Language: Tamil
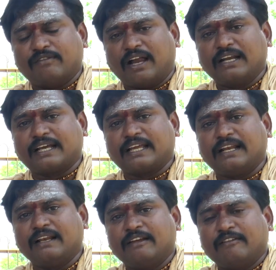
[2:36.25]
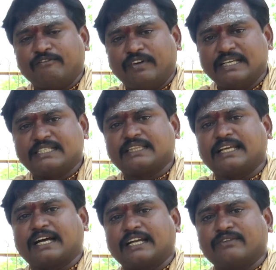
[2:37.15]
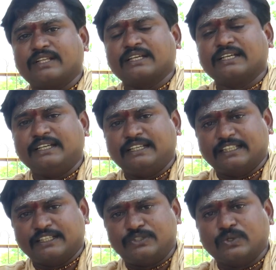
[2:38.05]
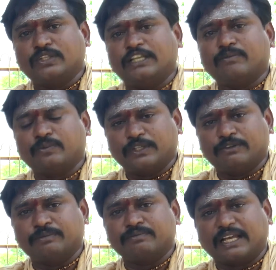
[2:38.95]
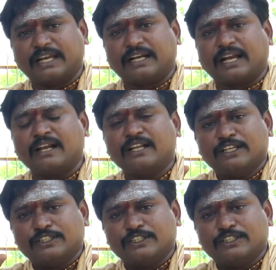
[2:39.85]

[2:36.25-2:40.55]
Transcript: வாழ்க்கையில் வெளிச்சத்தை காட்டுவதற்கு இந்த ஜோதிடம் உதவும் ஏனென்றால்